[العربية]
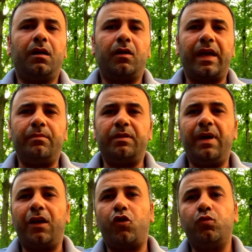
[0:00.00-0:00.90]
كان
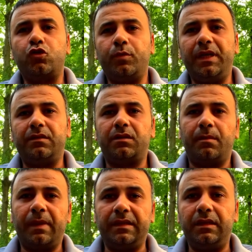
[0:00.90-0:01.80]
بيتباع ال 500
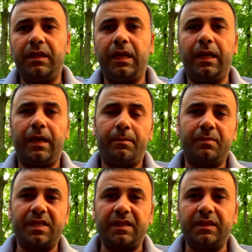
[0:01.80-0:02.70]
منديل ب
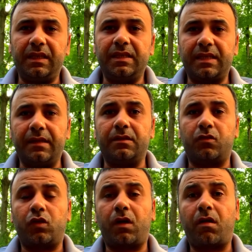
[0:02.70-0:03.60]
60 سنت
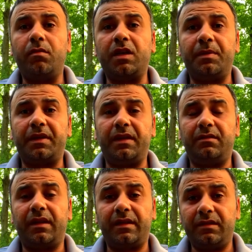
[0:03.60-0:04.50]
وده رقم كبير
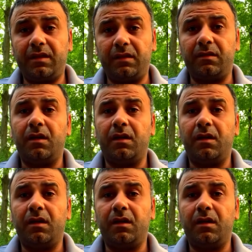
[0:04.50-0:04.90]
جدا جدا